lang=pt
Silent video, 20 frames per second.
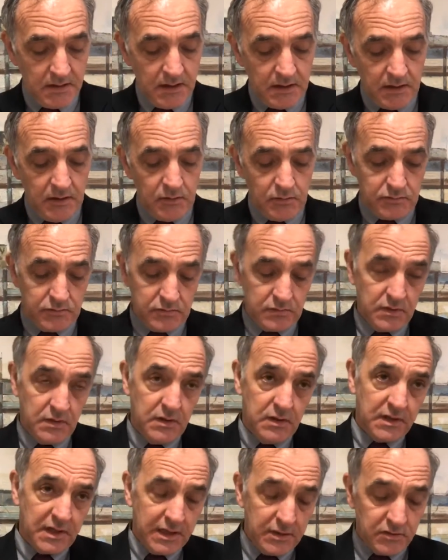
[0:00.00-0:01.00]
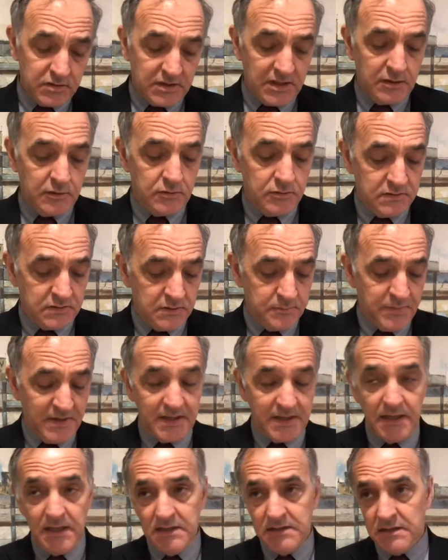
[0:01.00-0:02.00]
Ah, não. Quem não tem condição de
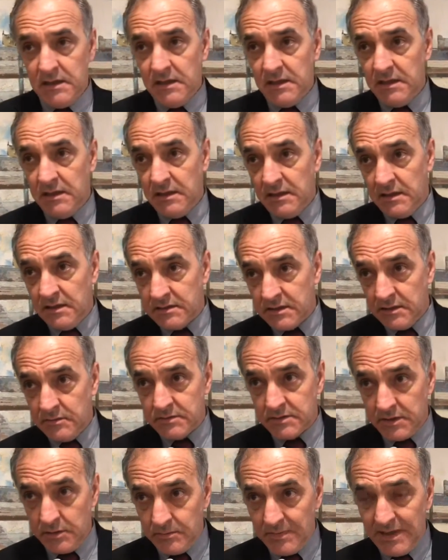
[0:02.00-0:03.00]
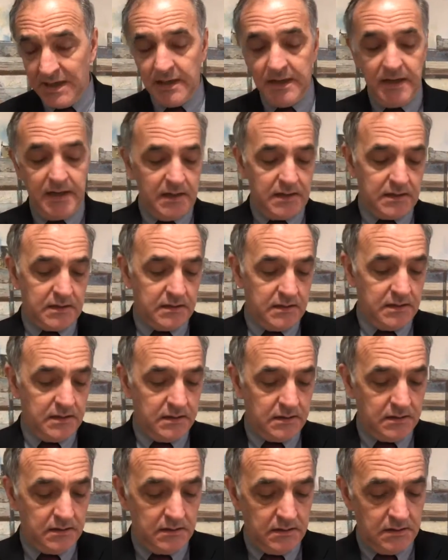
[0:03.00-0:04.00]
pagar, ele, ele, ele tem, tem, uma regra, né?
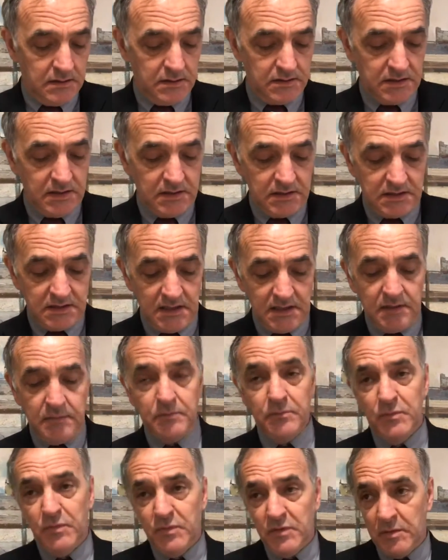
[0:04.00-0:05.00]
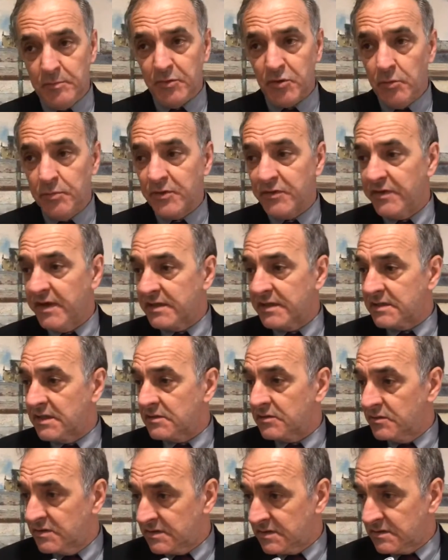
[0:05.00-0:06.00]
Que ele tem que tá, comprovar que está
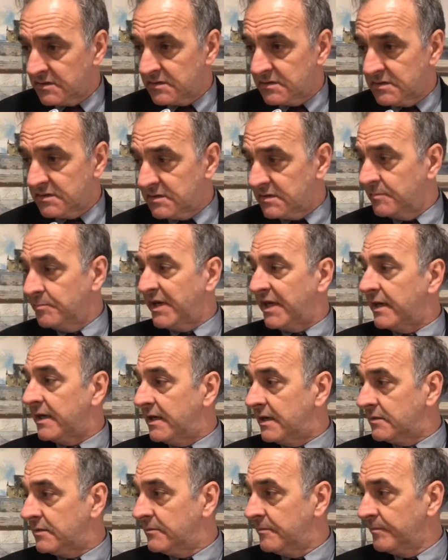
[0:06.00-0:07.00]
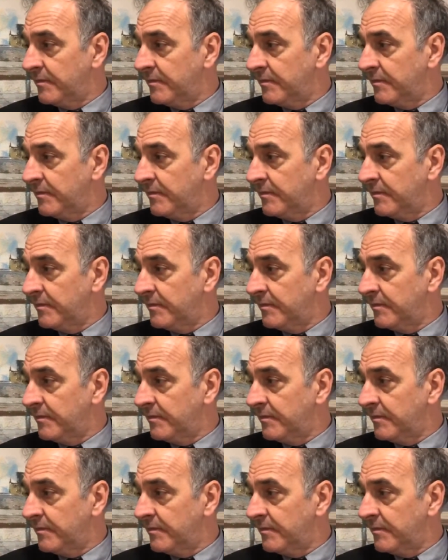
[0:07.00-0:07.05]
dois anos desempregado.